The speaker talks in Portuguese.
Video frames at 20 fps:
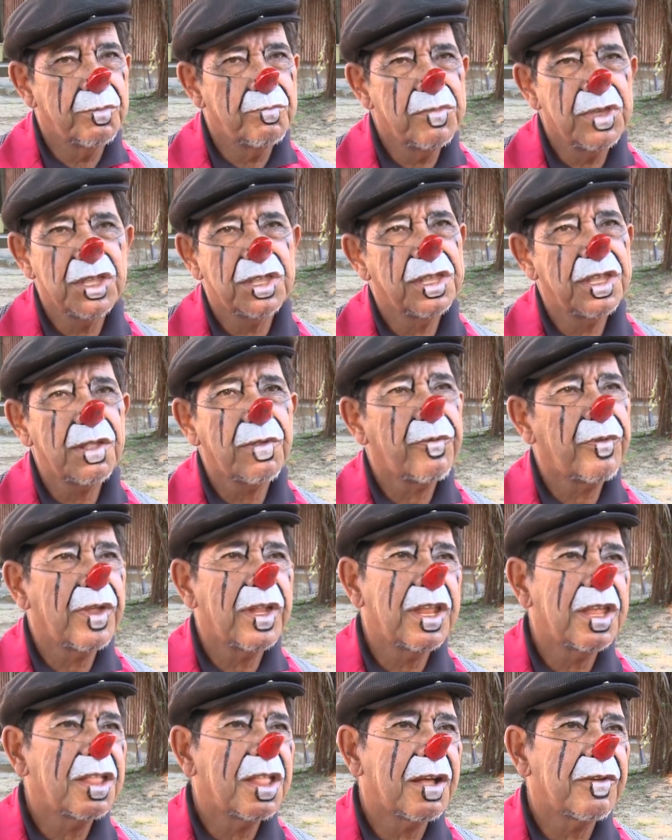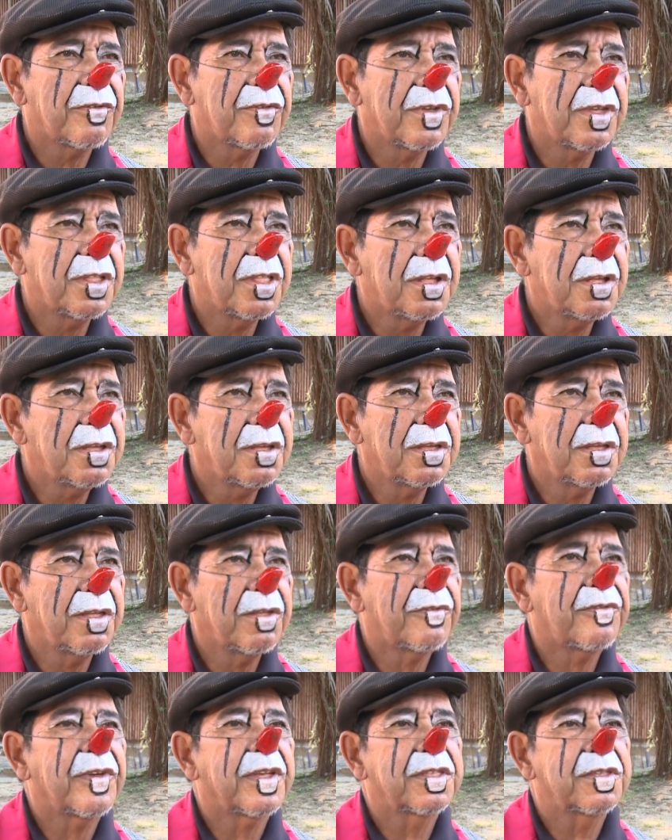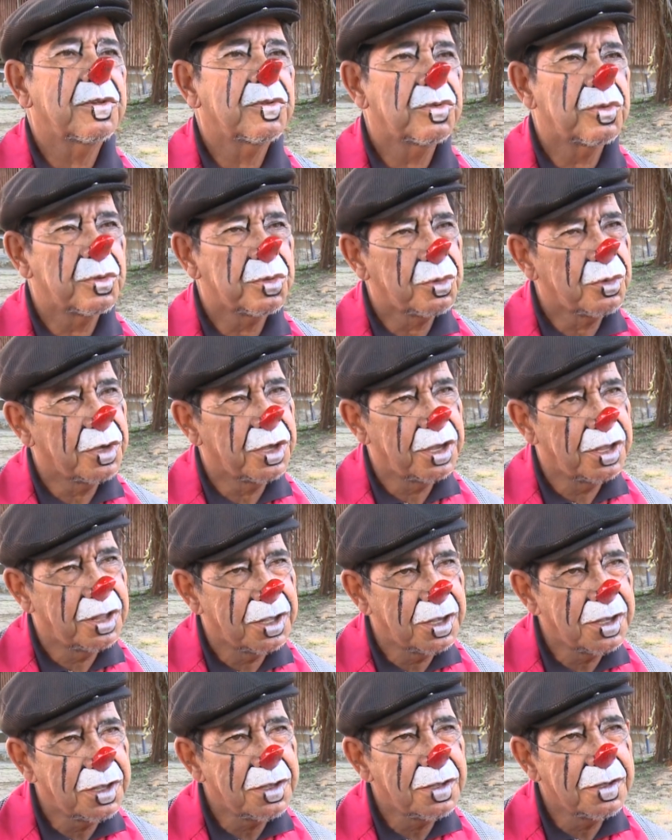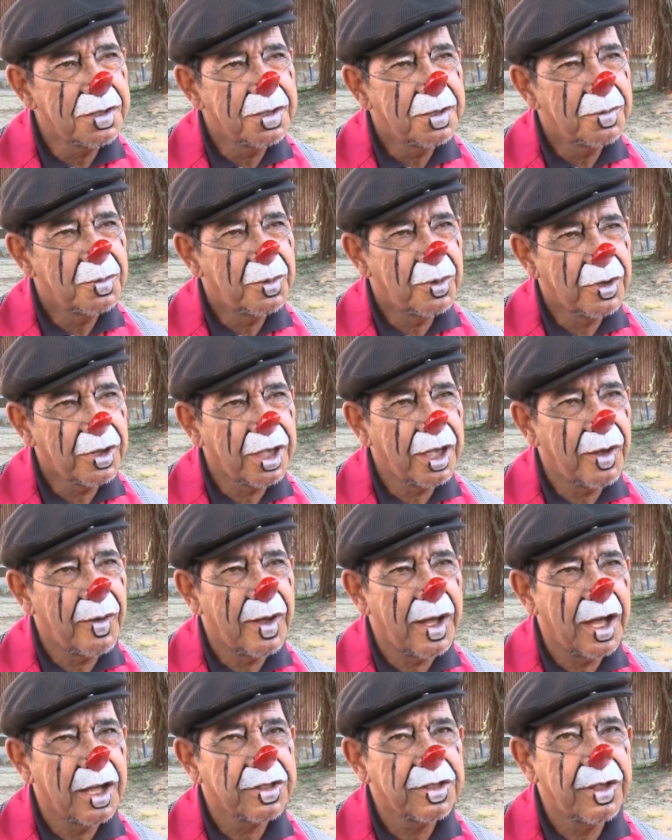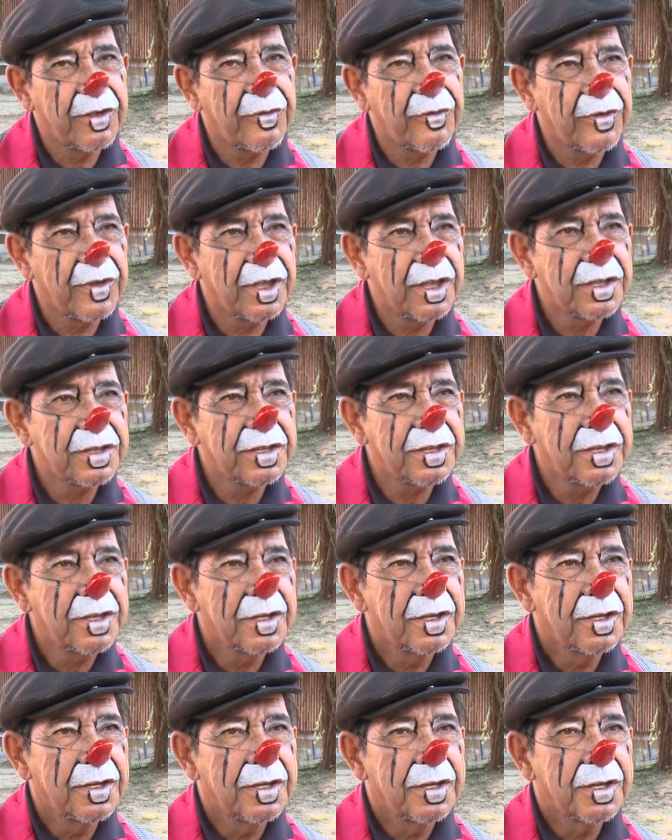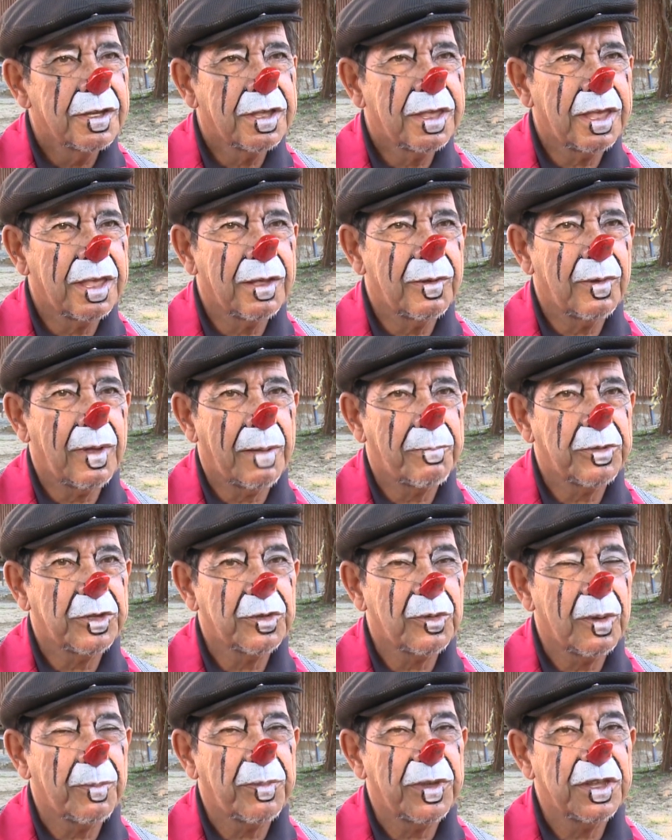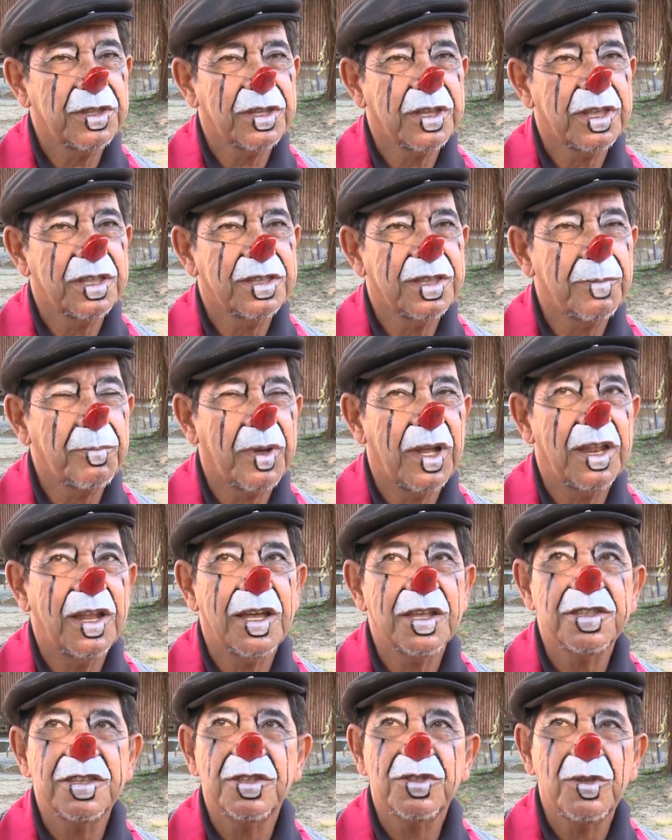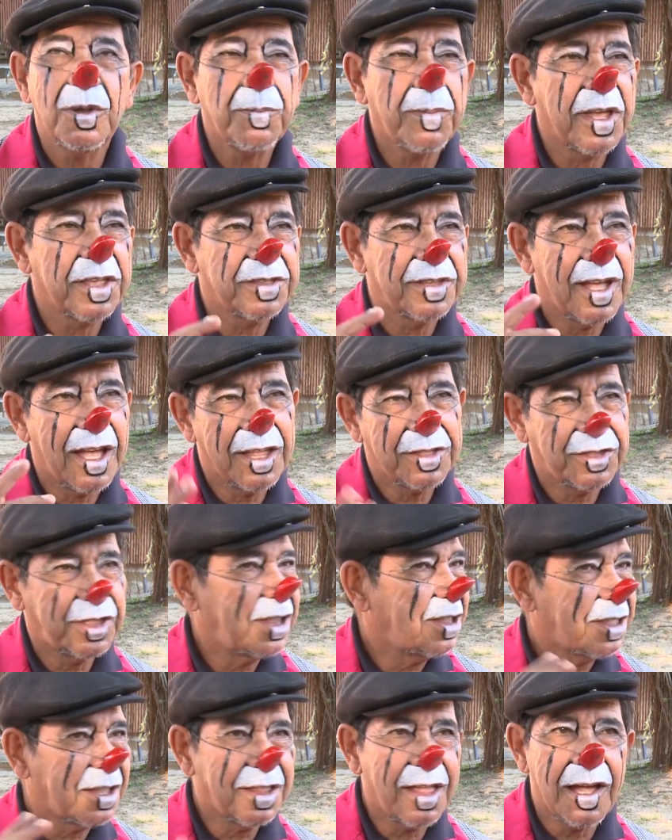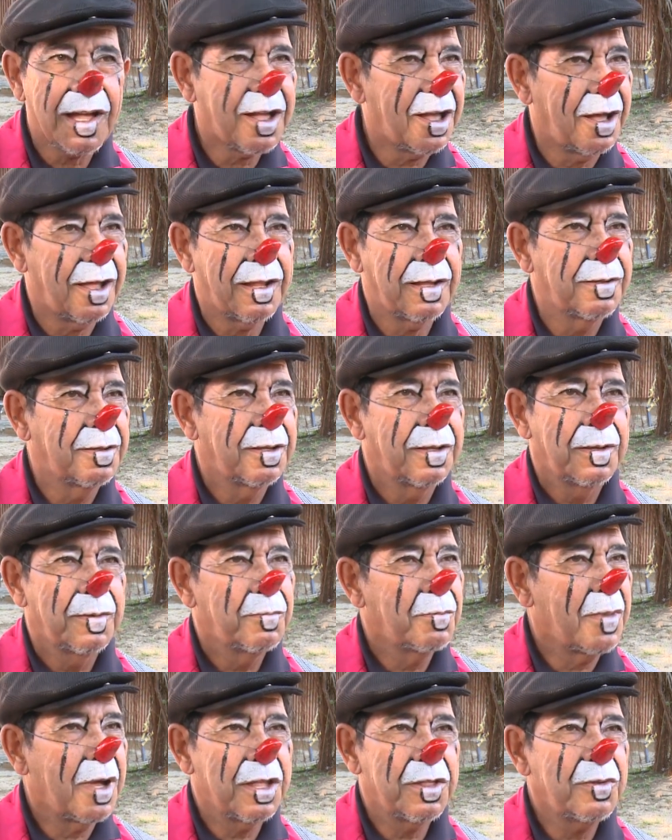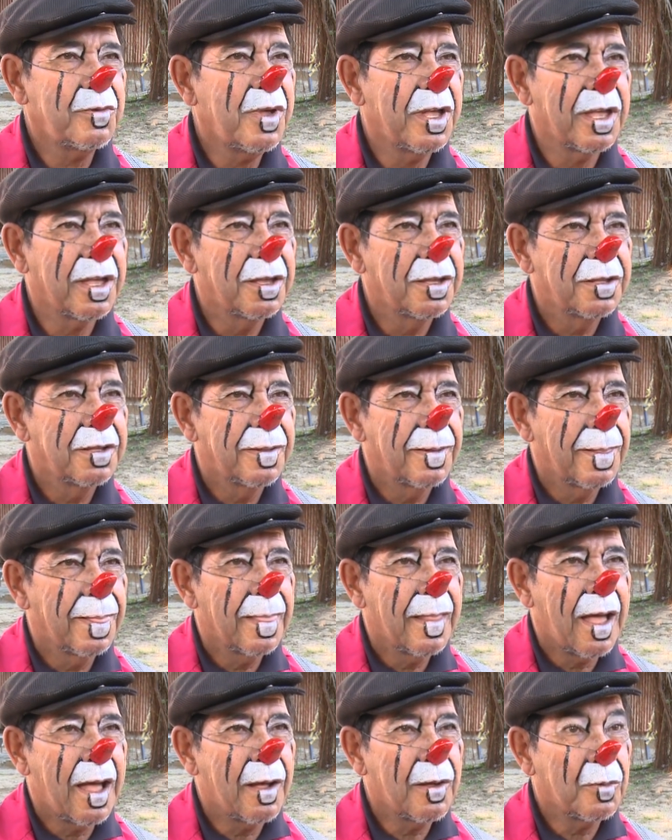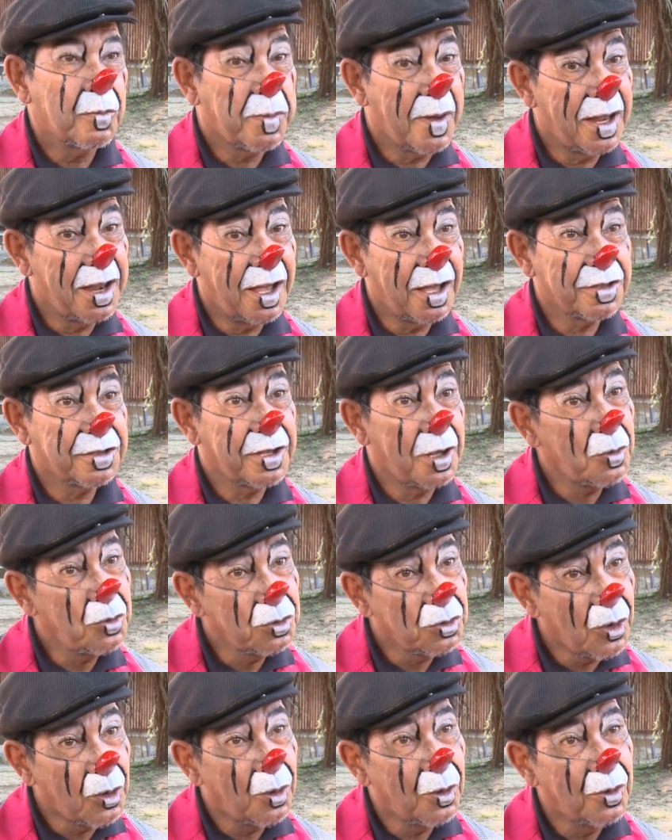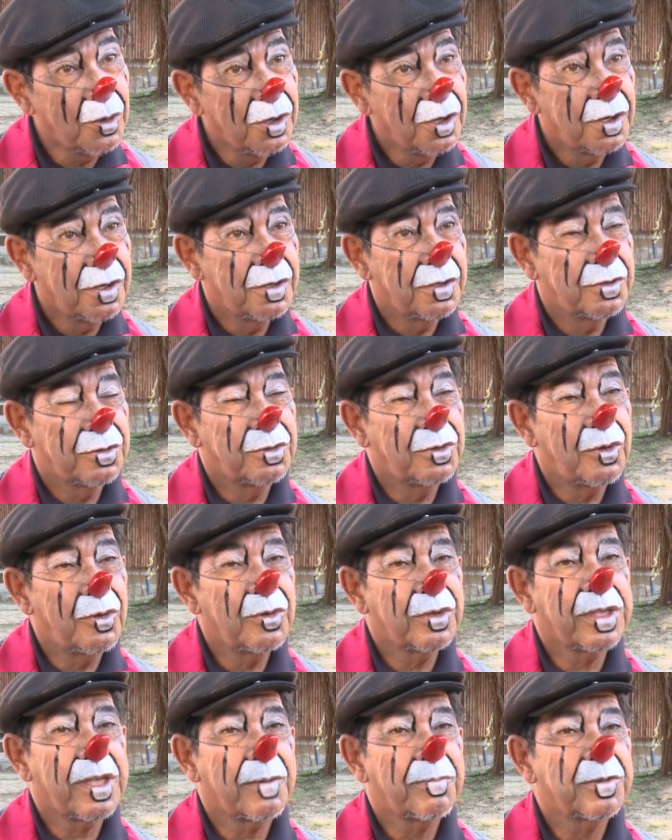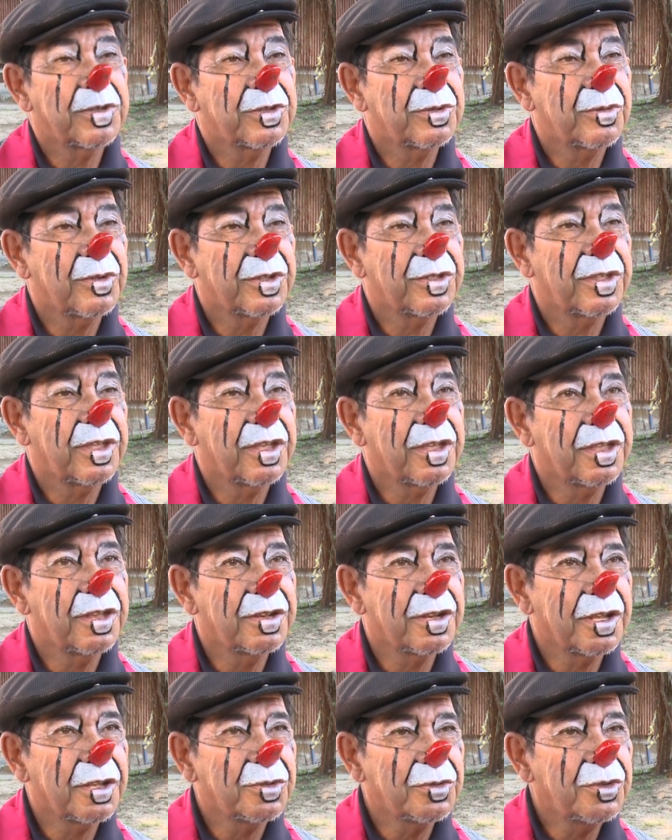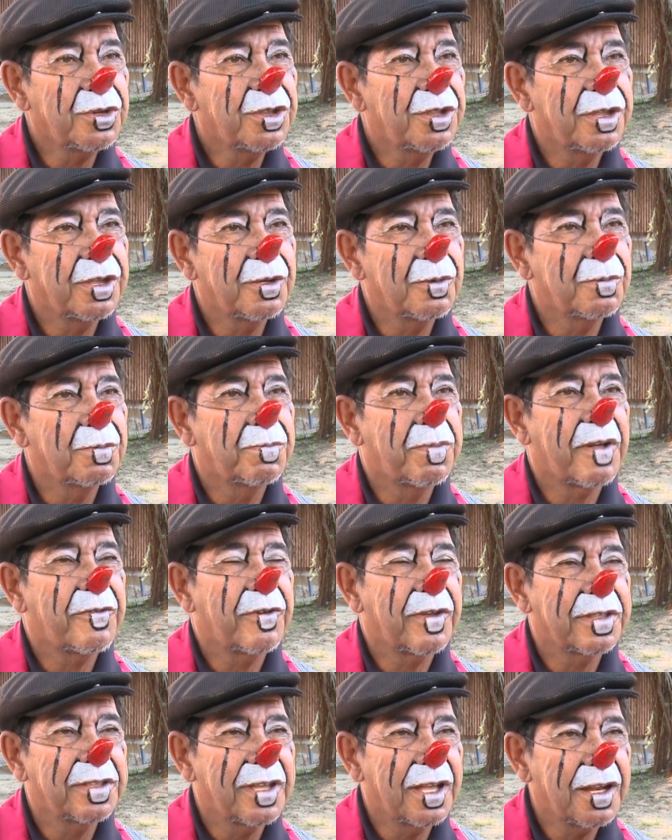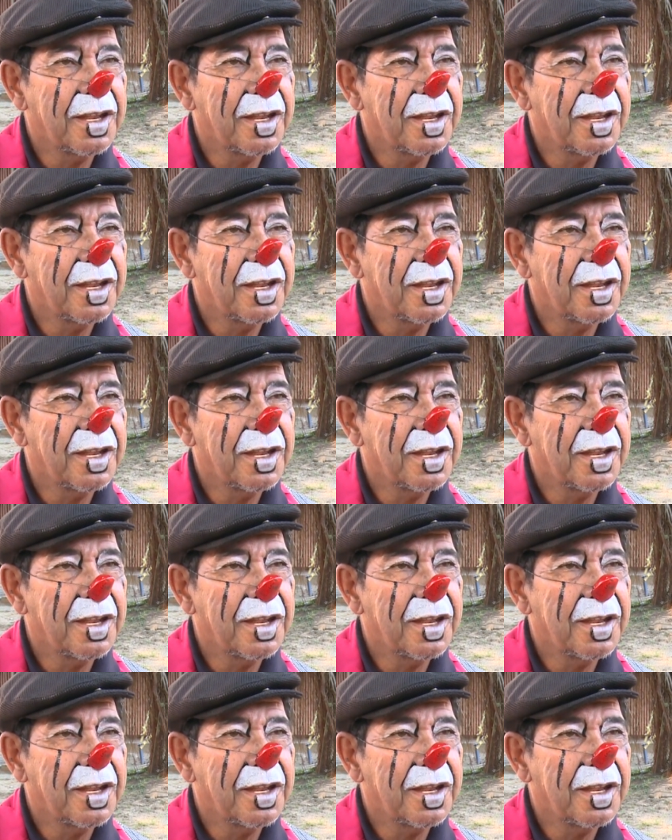me sinto feliz na vida em fazer os outros rir, né? Porque é uma arte difícil, que a pessoa pensa que ser palhaço é só passar a tinta da cara, mas não é. Ah, o palhaço é um dom, um dom que a pessoa tem, que Jesus deu, para fazer